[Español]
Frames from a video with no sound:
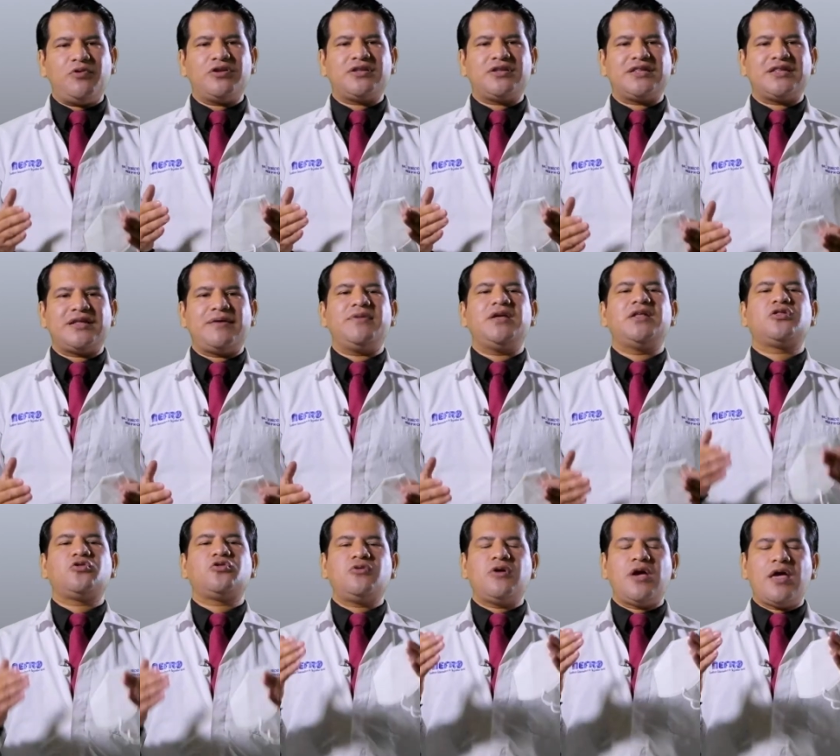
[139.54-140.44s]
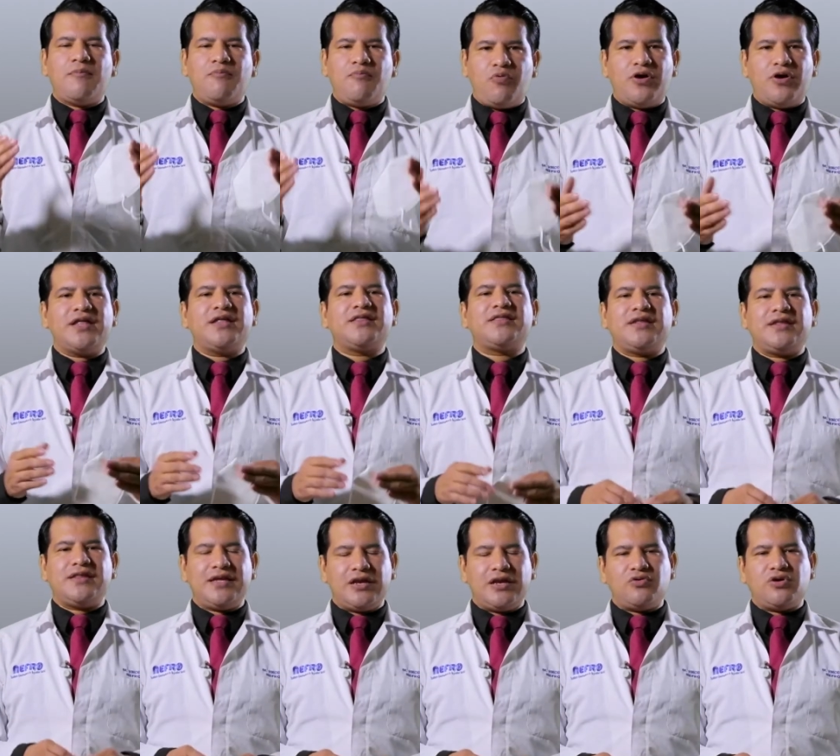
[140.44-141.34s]
de tratamiento puedan
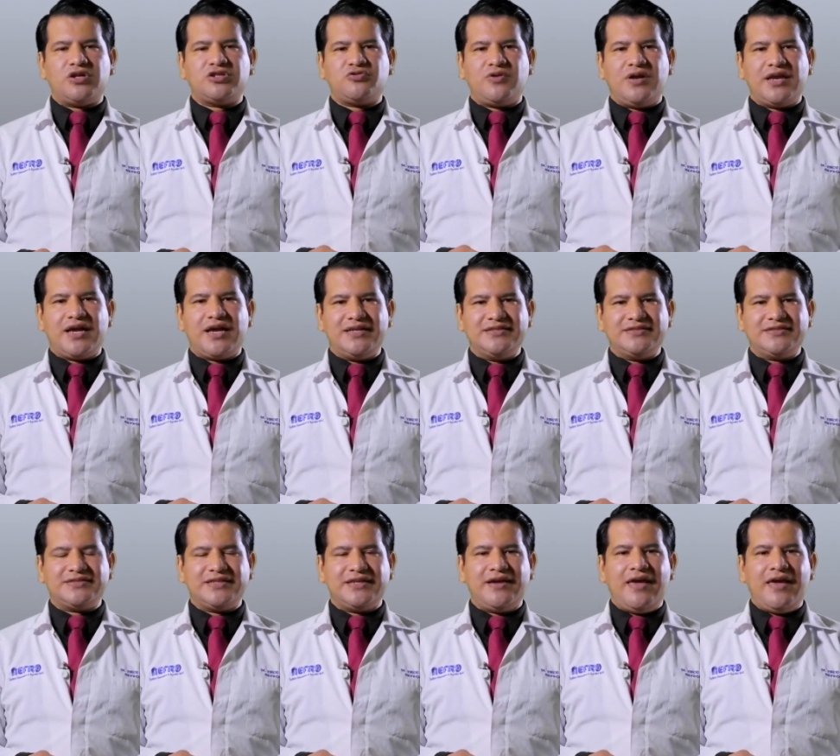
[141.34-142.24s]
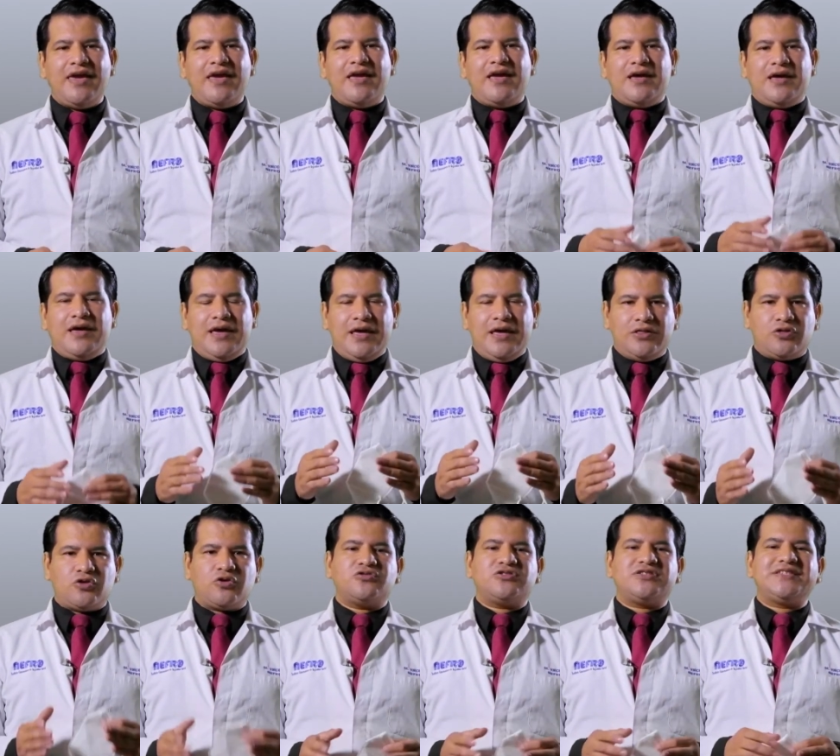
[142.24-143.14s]
tenerlo a su alcance.
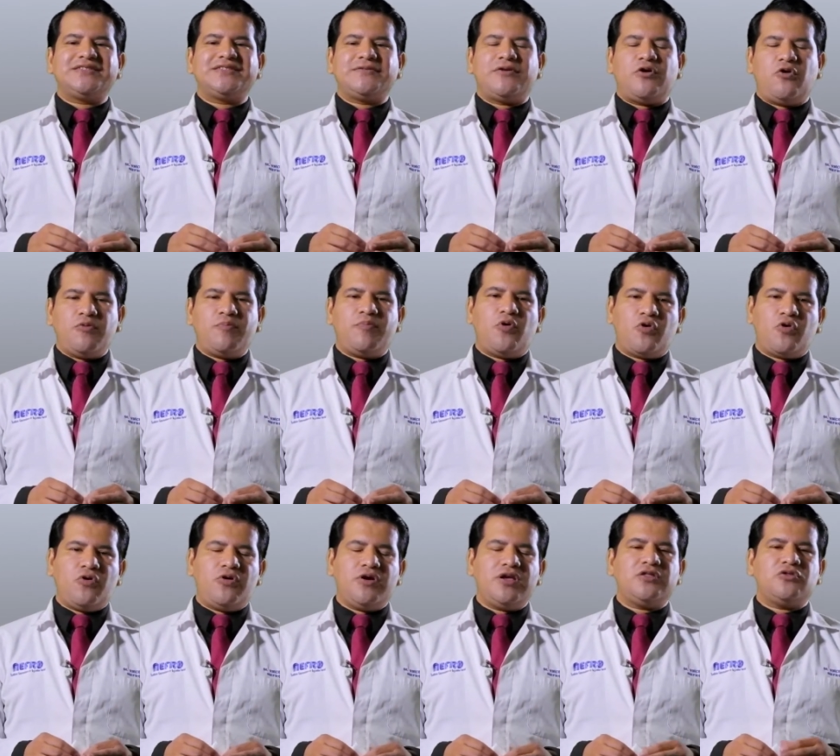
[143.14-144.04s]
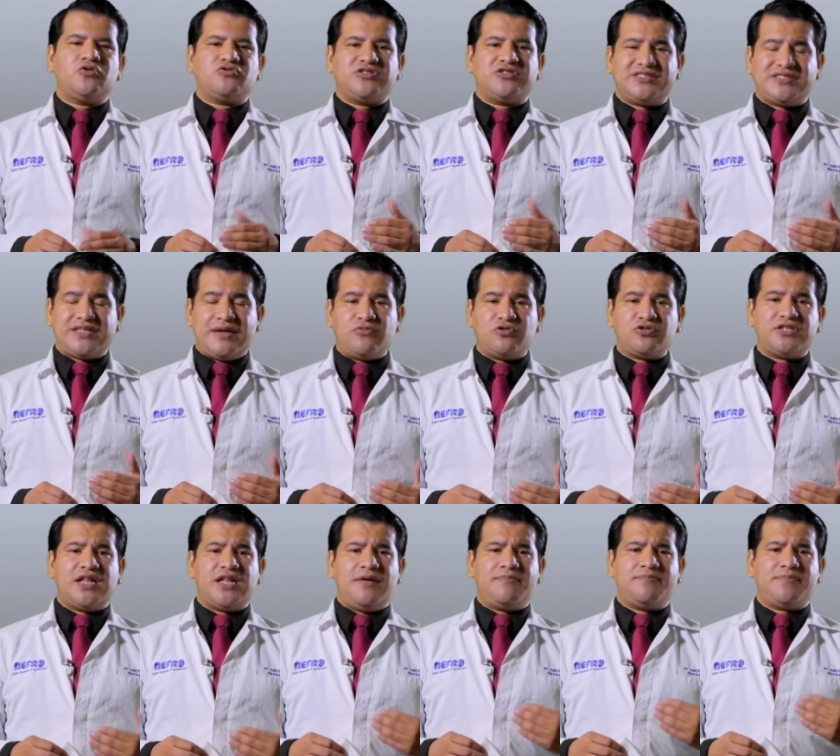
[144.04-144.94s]
Entonces, hoy por hoy nos
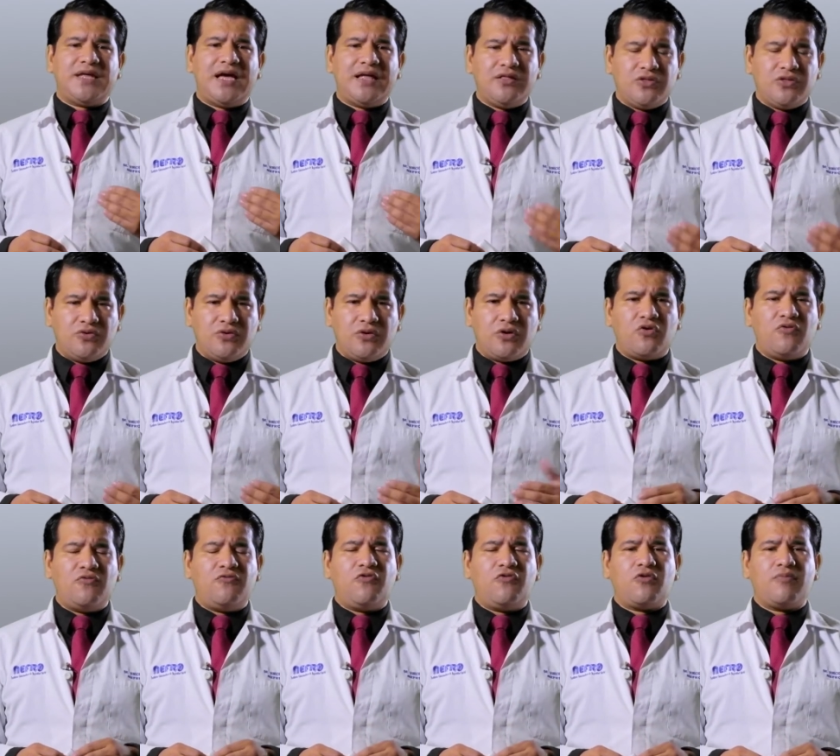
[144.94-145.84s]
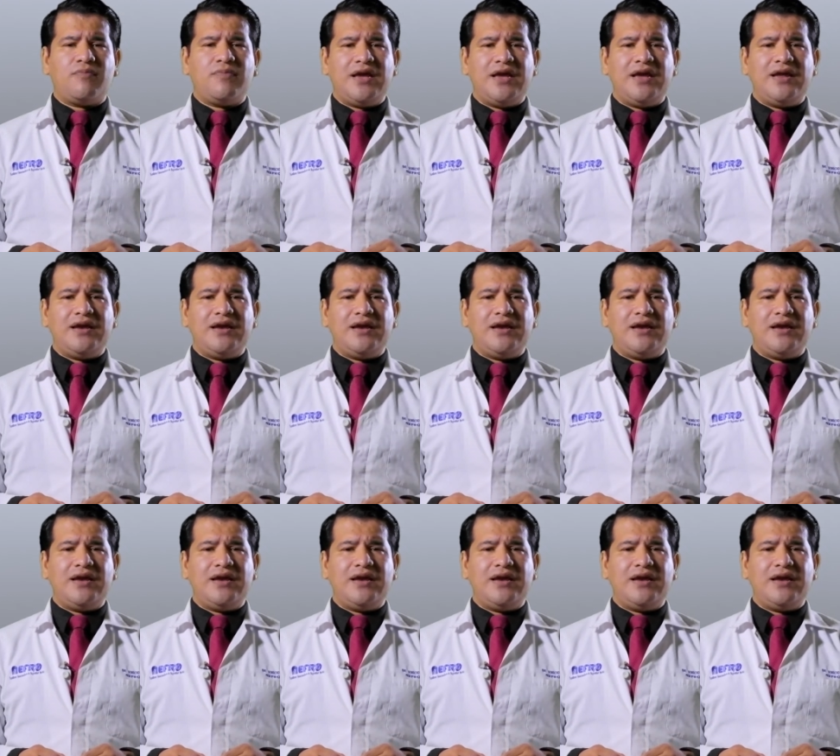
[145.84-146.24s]
estamos adaptando conforme